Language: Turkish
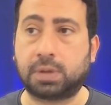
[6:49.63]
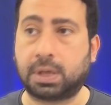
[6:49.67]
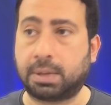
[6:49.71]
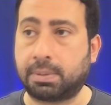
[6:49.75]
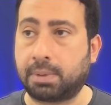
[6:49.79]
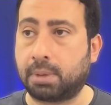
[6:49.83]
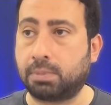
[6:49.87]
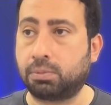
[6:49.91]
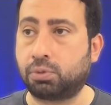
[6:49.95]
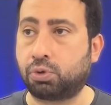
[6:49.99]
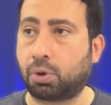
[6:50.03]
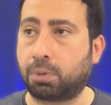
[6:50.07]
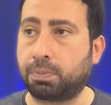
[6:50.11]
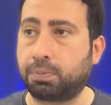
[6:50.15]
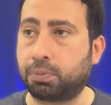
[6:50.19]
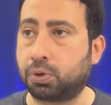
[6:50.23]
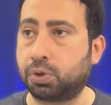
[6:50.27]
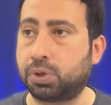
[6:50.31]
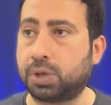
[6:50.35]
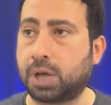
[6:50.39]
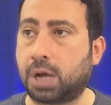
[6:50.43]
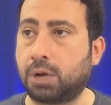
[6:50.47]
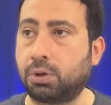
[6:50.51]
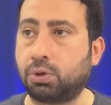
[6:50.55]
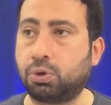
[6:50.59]
Tamam top
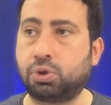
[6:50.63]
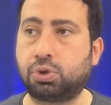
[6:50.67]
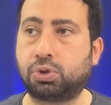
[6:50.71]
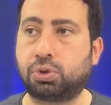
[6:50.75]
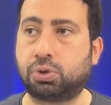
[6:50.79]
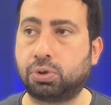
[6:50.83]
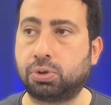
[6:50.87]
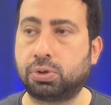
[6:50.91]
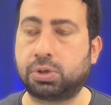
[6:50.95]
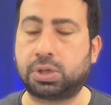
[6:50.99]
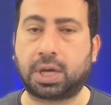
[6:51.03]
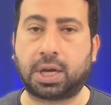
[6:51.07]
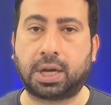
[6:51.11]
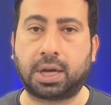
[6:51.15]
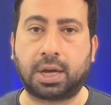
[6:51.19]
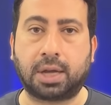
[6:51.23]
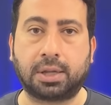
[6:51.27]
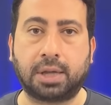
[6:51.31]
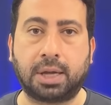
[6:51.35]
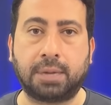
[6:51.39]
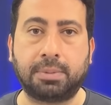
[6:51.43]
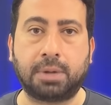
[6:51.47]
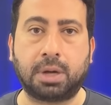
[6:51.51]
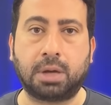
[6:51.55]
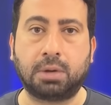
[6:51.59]
güzel düştü
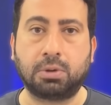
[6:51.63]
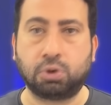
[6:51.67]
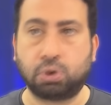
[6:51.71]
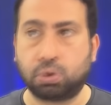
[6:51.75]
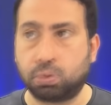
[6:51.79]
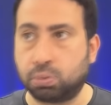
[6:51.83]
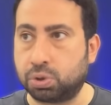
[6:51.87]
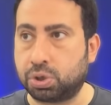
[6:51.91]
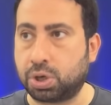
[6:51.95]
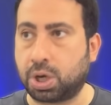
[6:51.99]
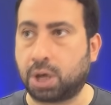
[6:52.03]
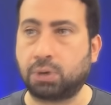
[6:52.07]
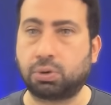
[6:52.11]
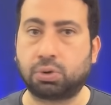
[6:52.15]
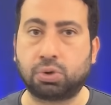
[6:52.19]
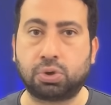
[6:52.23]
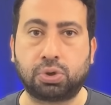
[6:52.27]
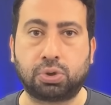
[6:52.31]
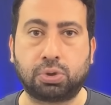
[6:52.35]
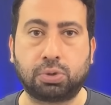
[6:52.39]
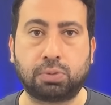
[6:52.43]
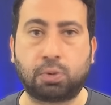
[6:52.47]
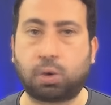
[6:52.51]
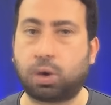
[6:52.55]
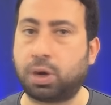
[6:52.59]
sayana ama yumuşak düştü.